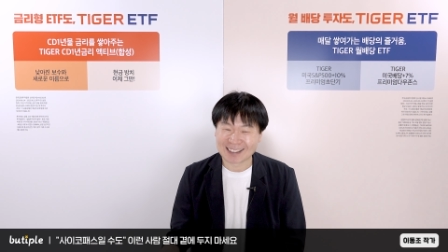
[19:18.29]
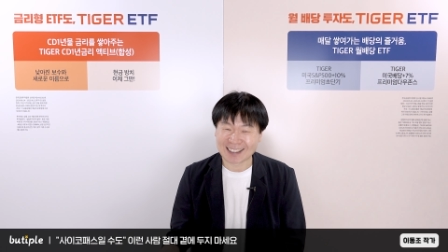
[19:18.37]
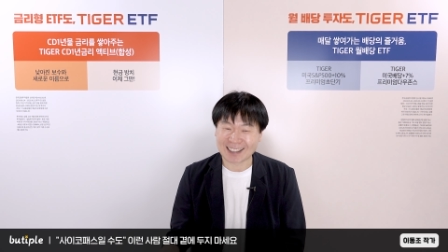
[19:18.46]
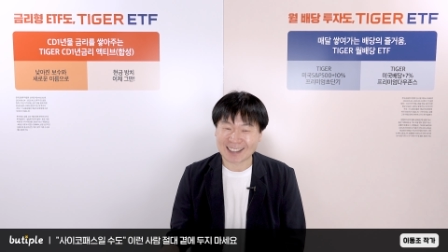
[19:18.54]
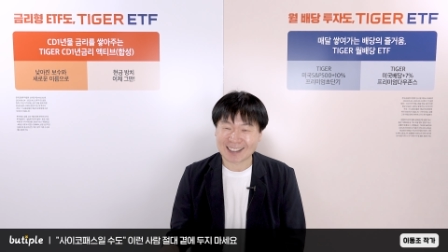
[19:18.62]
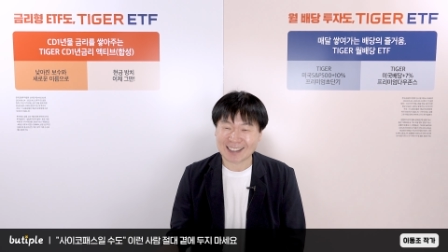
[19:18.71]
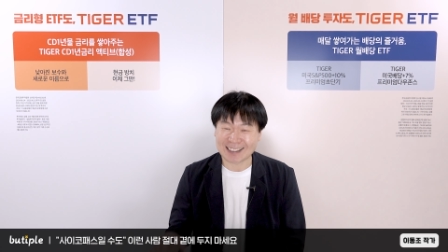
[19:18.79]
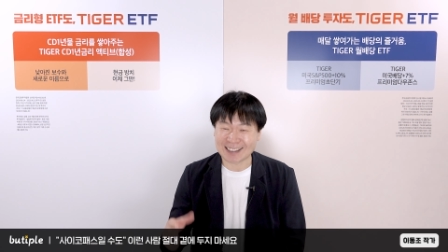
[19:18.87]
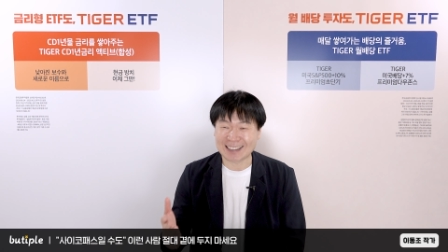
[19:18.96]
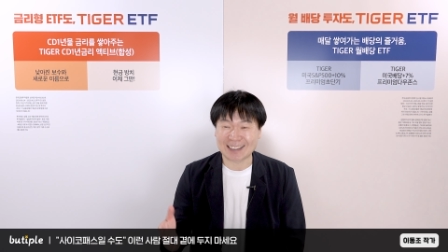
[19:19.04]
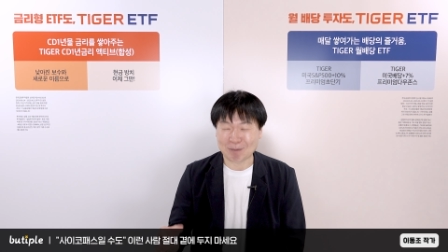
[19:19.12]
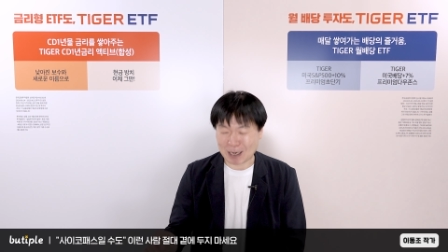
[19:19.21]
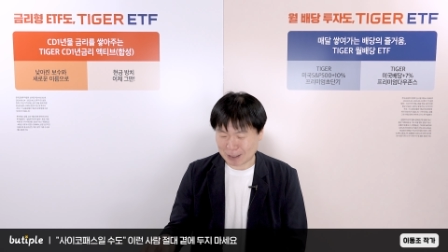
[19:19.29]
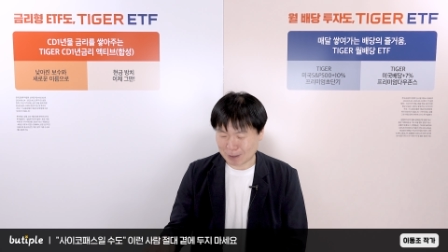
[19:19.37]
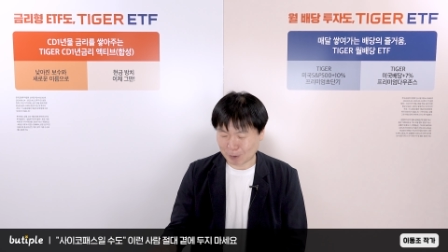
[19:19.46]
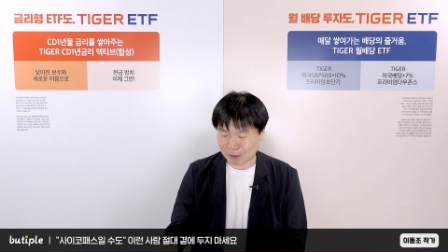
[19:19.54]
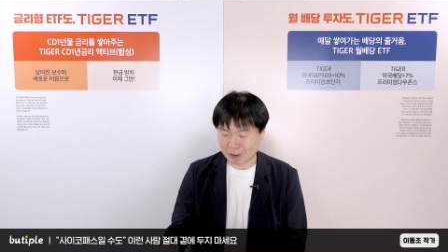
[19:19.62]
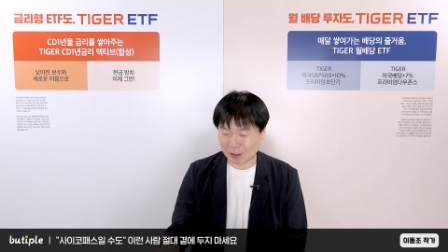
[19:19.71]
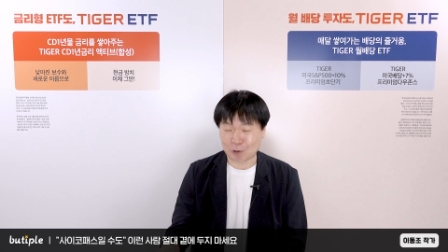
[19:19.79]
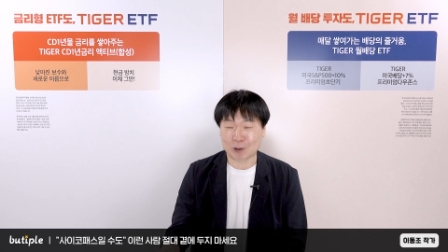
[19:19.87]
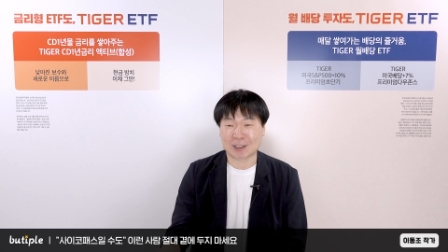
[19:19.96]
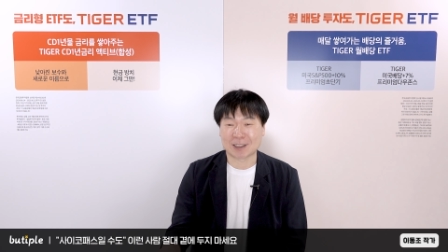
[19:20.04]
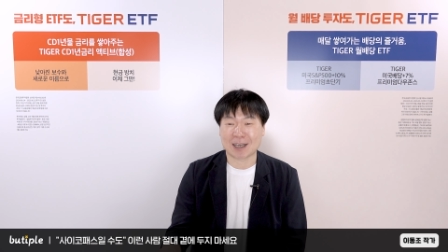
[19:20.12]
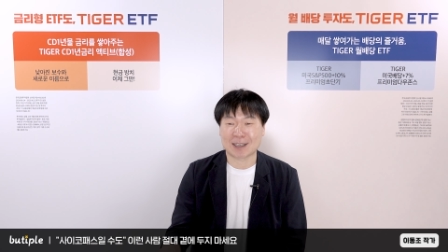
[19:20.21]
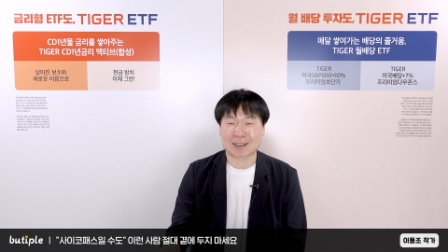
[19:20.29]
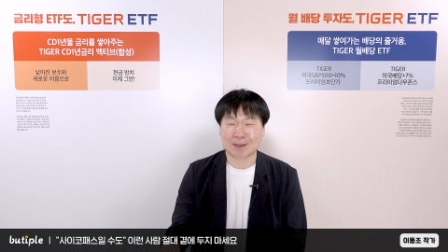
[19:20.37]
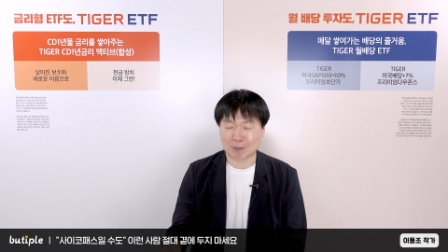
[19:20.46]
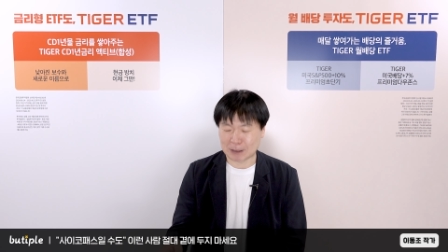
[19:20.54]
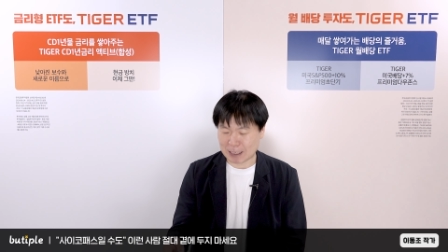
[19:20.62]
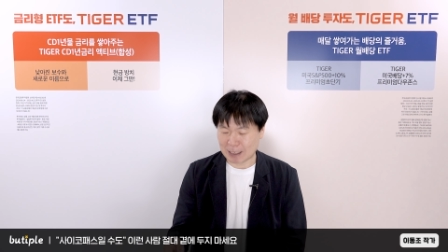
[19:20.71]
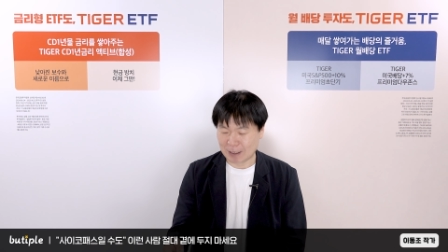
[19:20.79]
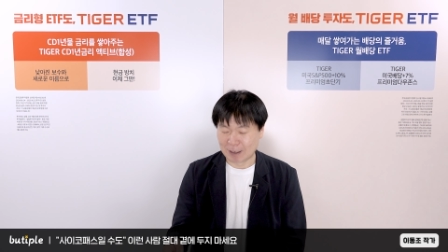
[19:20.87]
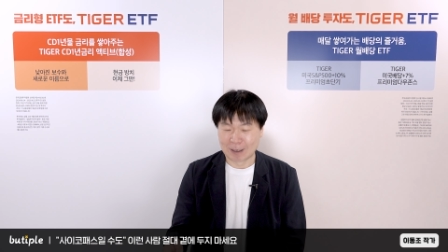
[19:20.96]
예, 이런 말씀을 드릴 수 있을 것 같습니다.